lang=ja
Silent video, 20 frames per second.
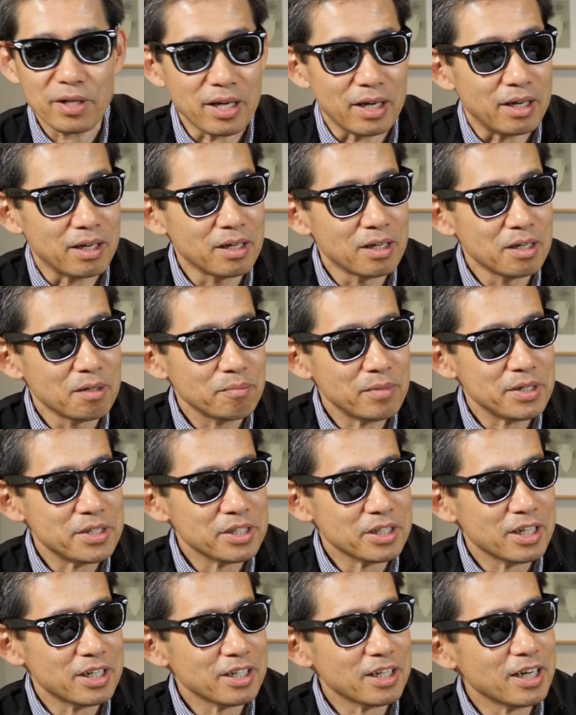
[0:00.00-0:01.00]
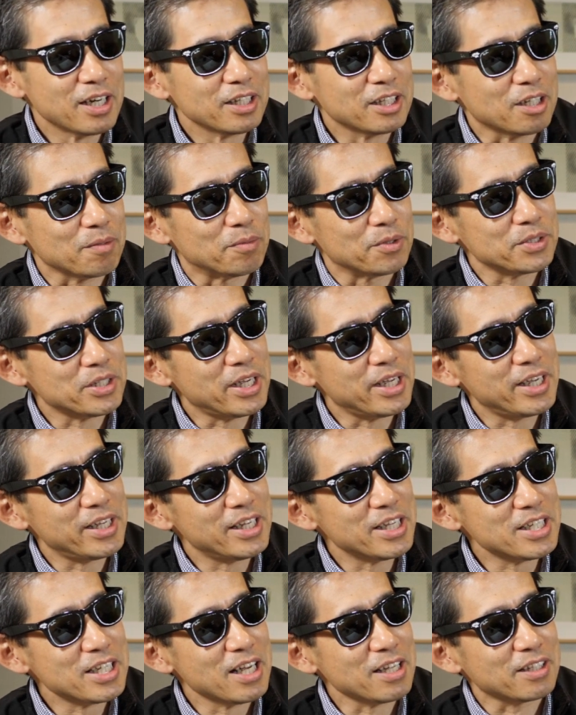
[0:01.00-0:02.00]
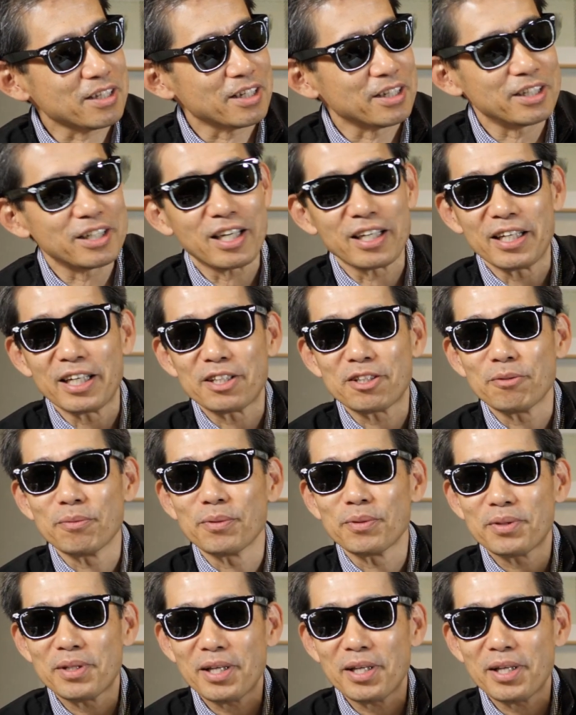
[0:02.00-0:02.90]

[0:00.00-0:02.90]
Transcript: で、時間かかっても1000円安かったらいいかなと思っ